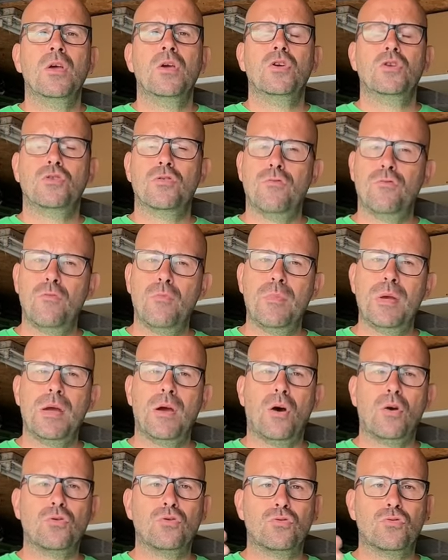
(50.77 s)
Je vous mets
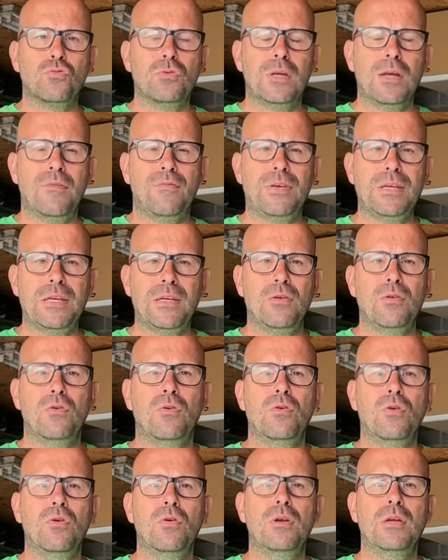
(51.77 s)
en dessous de la vidéo
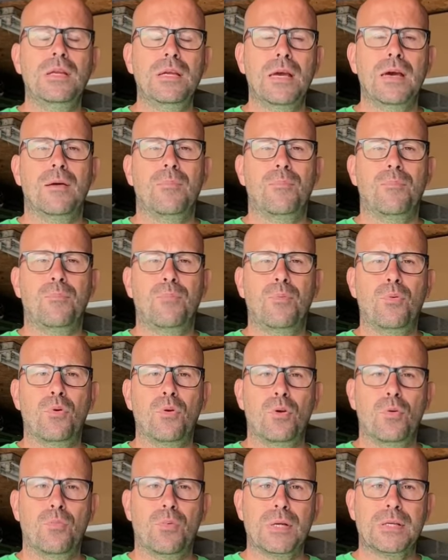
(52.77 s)
le lien pour
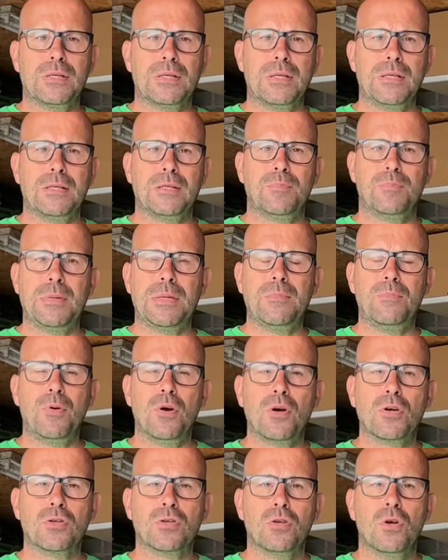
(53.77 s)
le boîtier
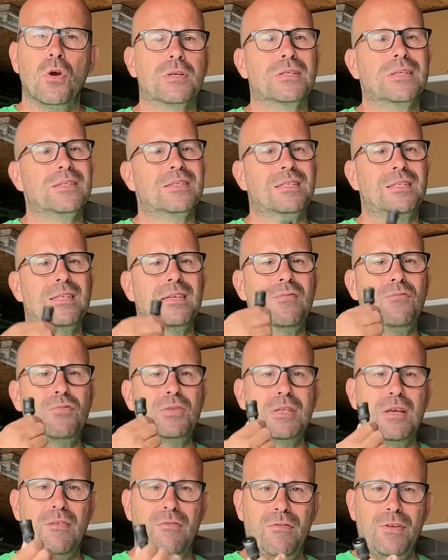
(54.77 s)
Speedbox si
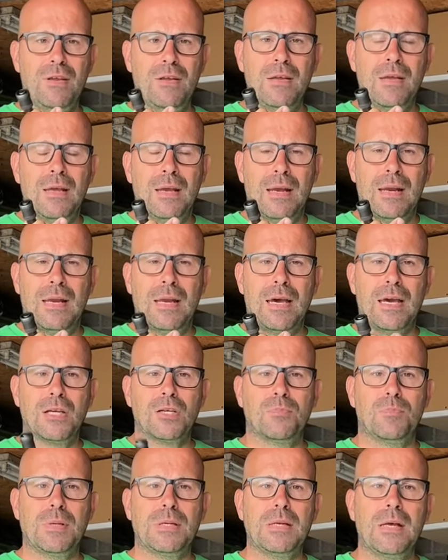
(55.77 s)
vous avez
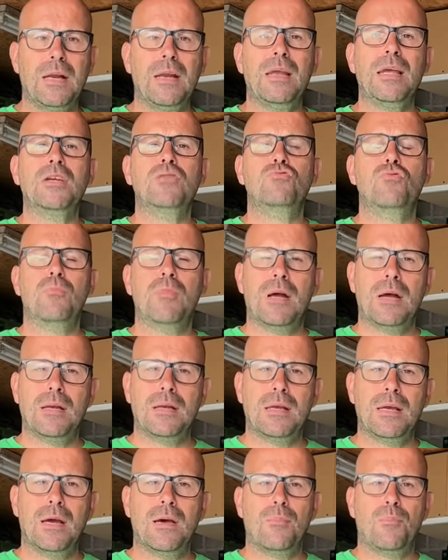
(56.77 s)
l'arrache-pédale et je vous mets un
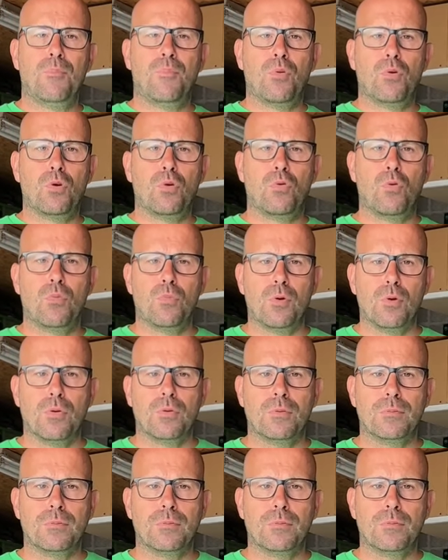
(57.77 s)
lien pour le combo.